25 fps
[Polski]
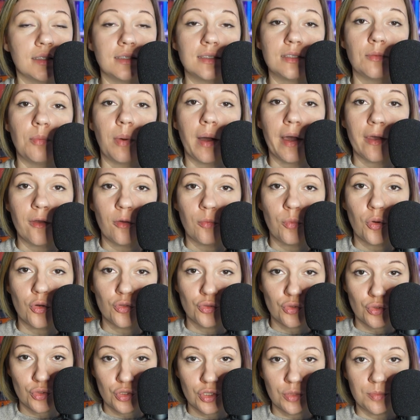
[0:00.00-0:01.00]
dbają
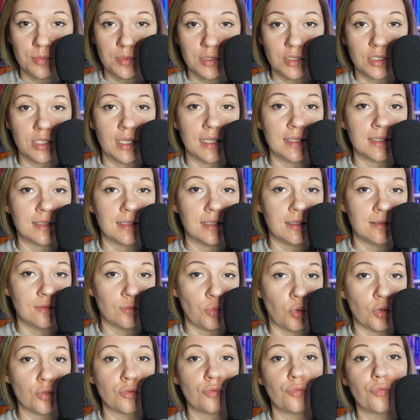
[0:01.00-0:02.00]
o to, żeby
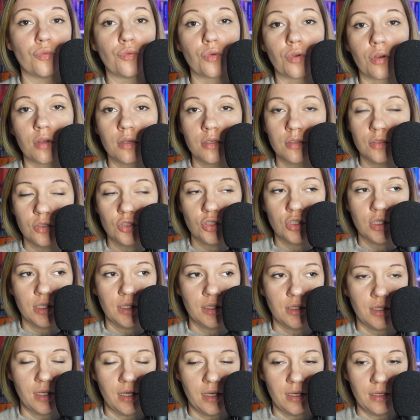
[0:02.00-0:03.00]
żaden potwór
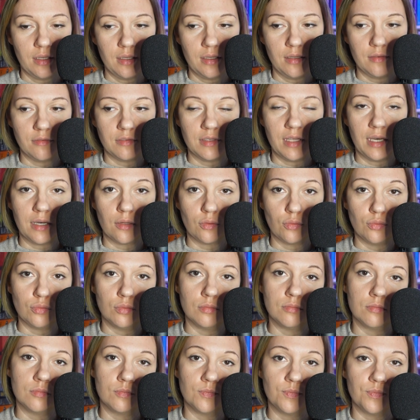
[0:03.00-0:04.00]
się nie
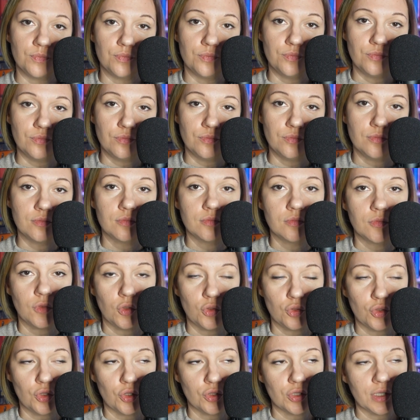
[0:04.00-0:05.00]
wdarł mm,
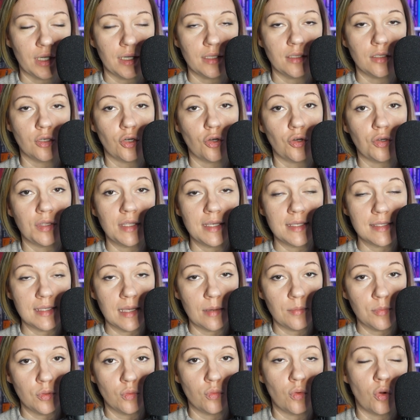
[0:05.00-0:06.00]
do środka, nikogo nie
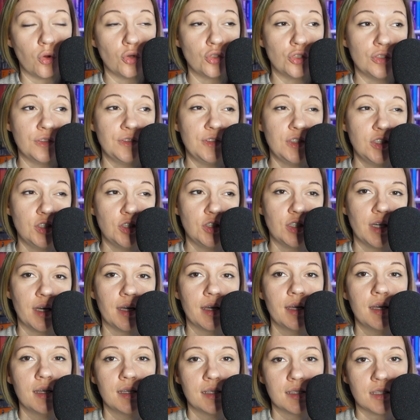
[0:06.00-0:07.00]
zabił.
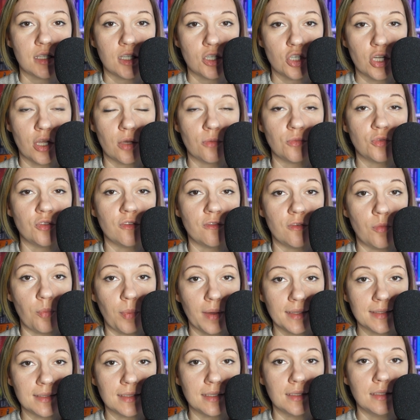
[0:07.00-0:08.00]
Oczywiście zdarzają się
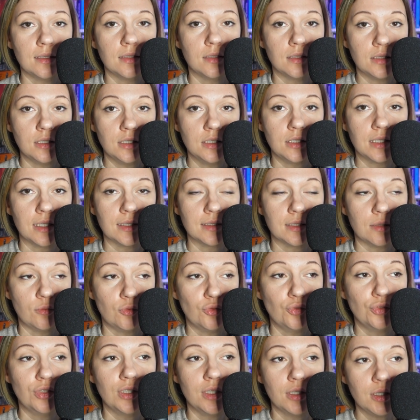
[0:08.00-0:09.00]
wypadki i
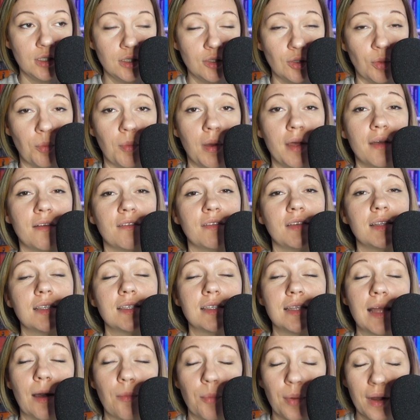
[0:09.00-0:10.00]
czasem ludzie giną.
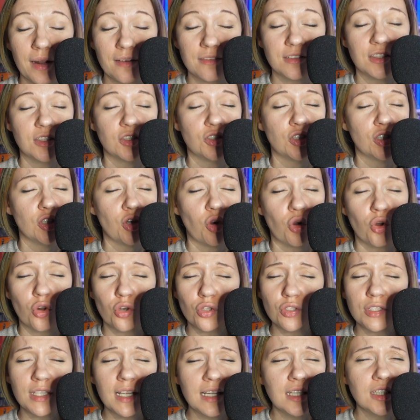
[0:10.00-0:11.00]
Więc naprawdę, jeżeli
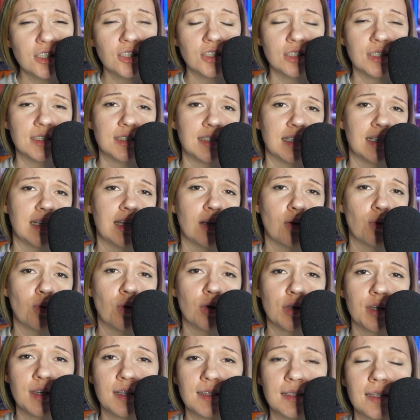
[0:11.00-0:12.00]
oglądaliście serial
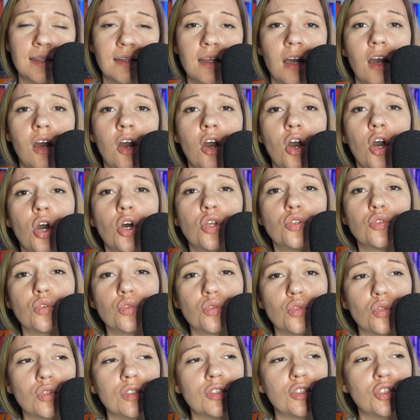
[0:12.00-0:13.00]
Walking Dead,
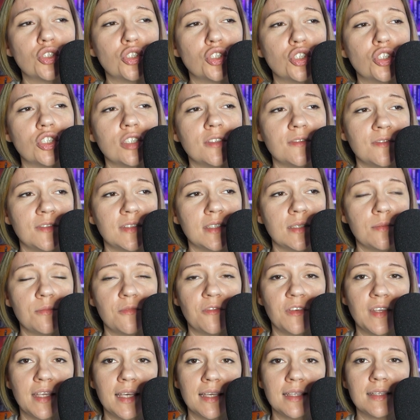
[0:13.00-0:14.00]
to to jest
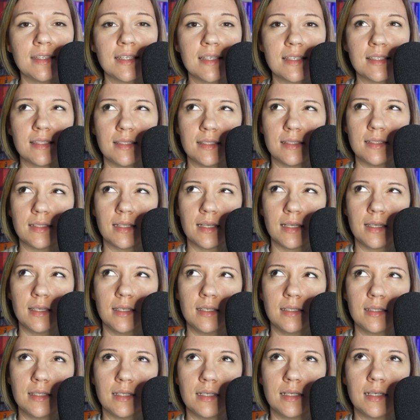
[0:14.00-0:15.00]
żywcem wyjęte z
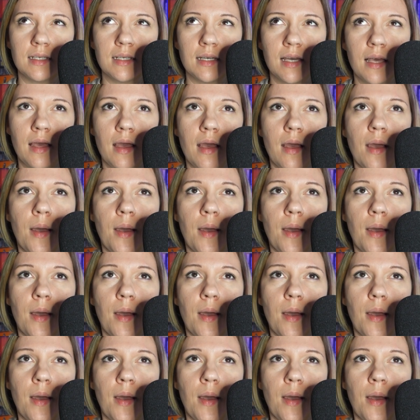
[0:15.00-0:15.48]
takich tych